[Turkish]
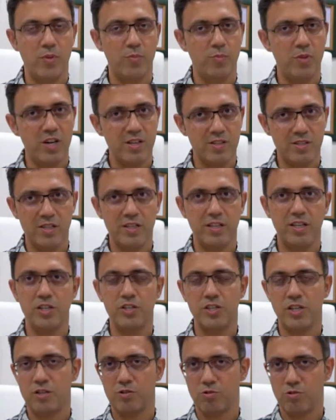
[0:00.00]
Bazen
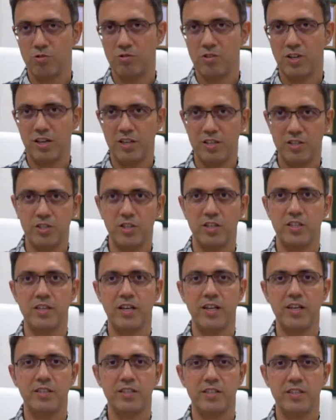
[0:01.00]
enjeksiyonlarla
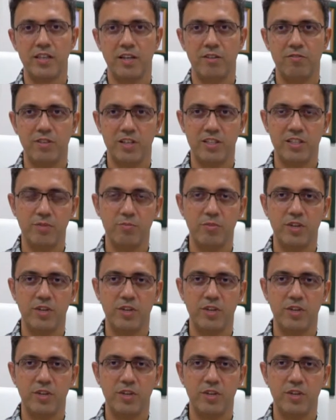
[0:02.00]
cerrahi tedavilerde